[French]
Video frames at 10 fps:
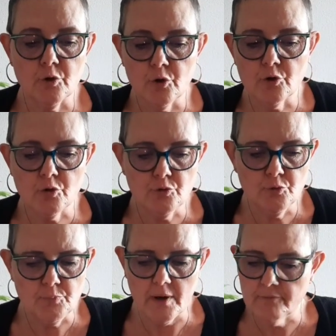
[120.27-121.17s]

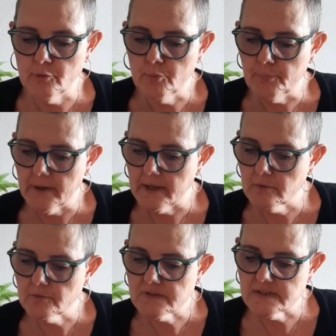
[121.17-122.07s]
reconnu par vos
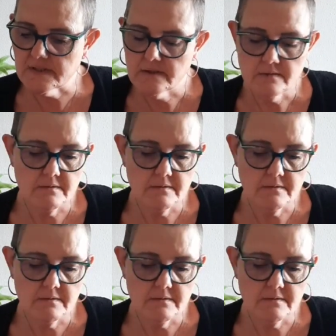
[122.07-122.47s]
pères aussi.